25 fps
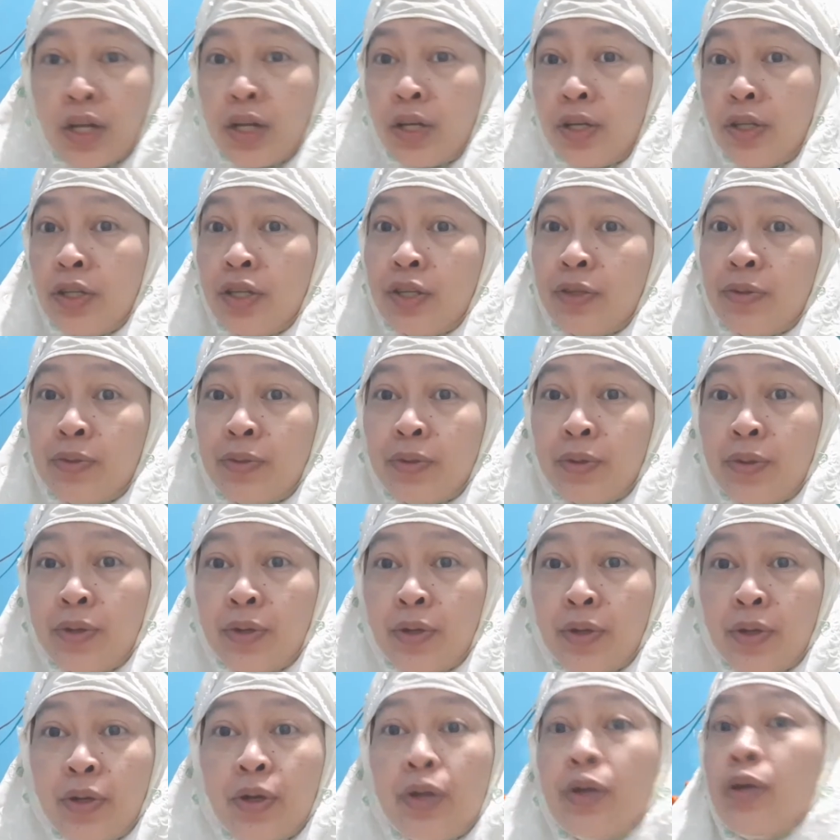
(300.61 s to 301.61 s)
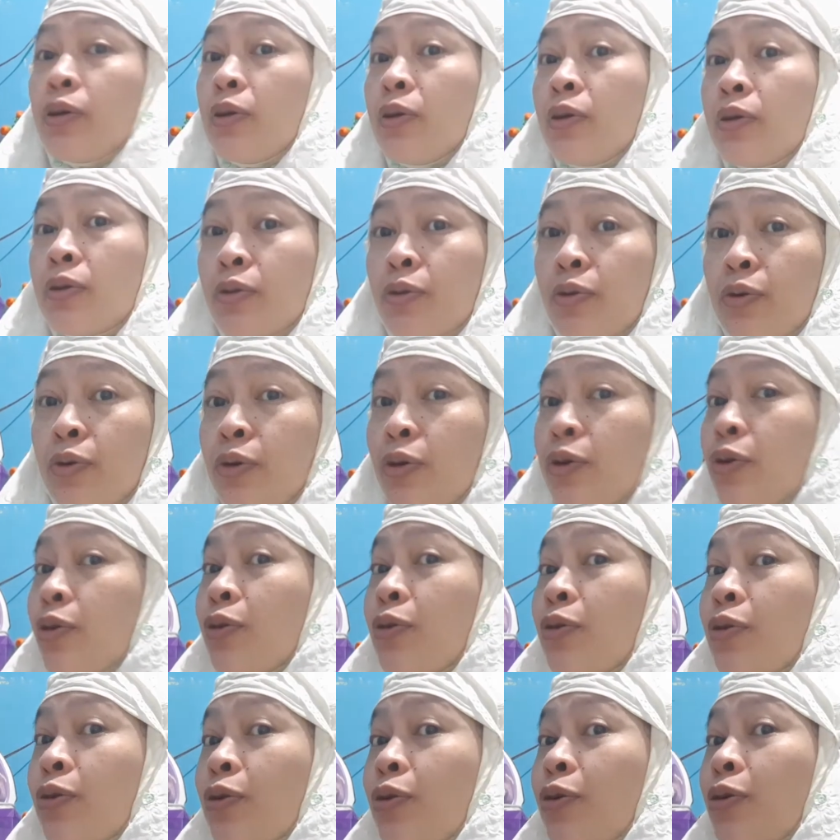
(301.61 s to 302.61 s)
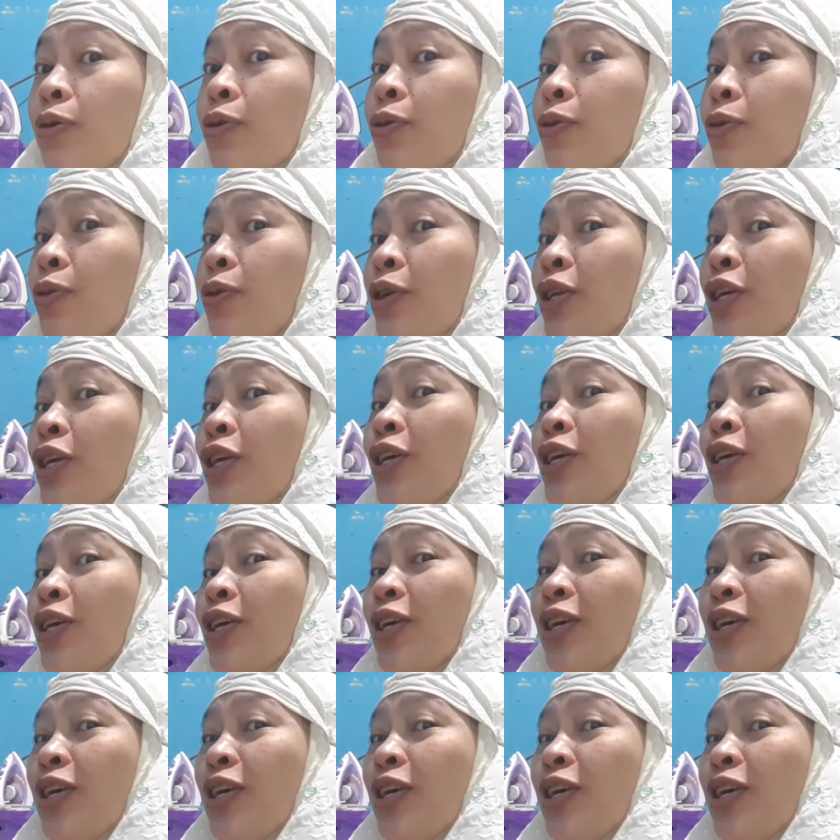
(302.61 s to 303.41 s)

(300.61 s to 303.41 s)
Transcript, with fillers: Lihat tuh. Tuh, tuh, tuh nih.